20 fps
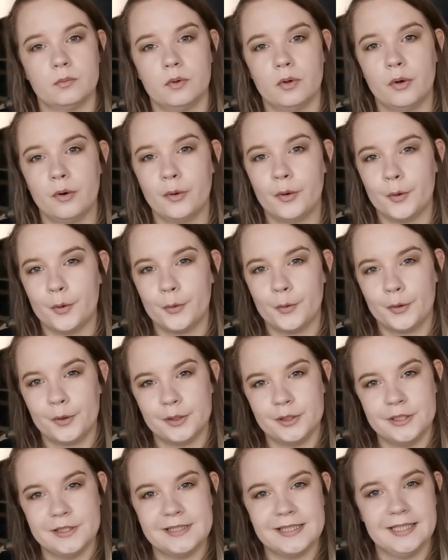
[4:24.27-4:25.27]
bo
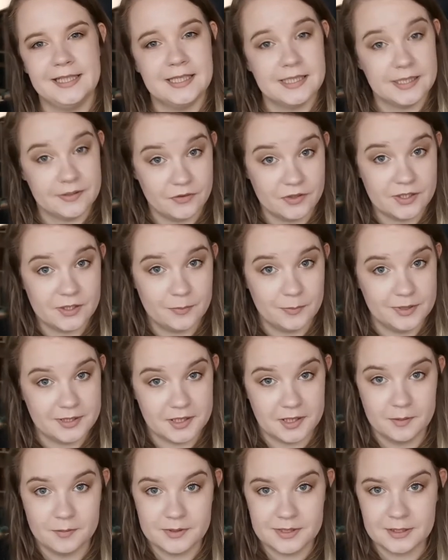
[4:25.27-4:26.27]
rodzice nie zawsze sobie
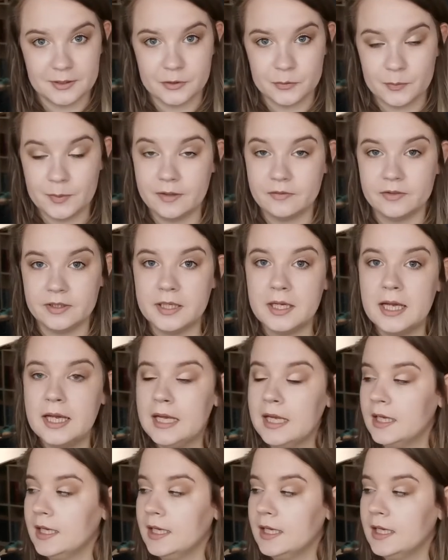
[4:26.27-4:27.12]
zdają z tego sprawę.